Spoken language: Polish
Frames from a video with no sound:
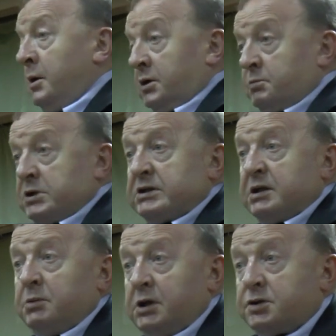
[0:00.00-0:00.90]

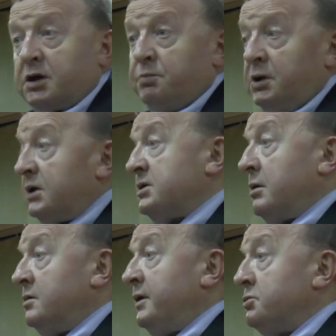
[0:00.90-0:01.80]
Tymczasem Leszek Miller
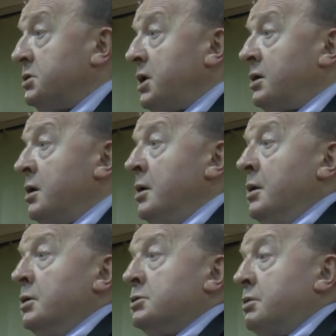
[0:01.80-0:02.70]
zachował się jak
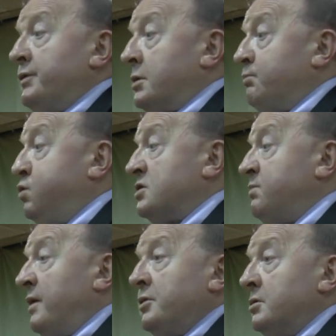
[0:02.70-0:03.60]
człowiek
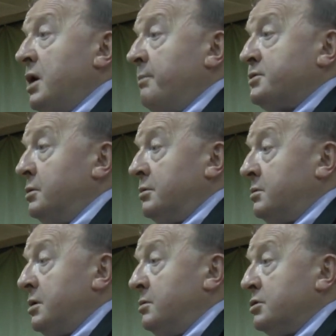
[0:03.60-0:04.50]
pozbawiony
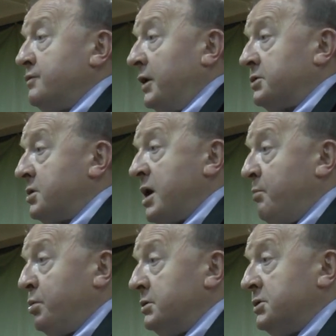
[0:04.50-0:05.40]
absolutnie doświadczenia
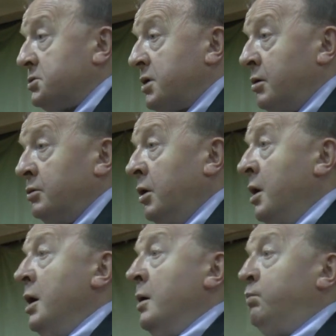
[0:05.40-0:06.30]
politycznego. No,
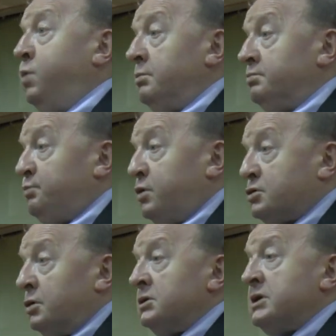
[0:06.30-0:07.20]
po,
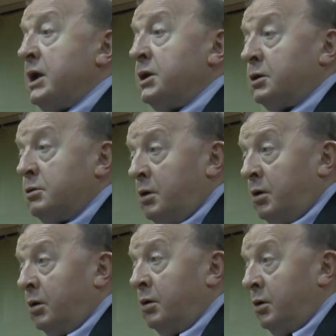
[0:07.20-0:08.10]
posądzanie
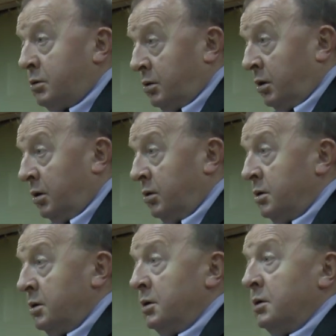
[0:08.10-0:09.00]
go o to,
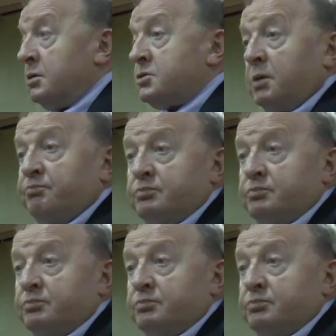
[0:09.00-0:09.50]
że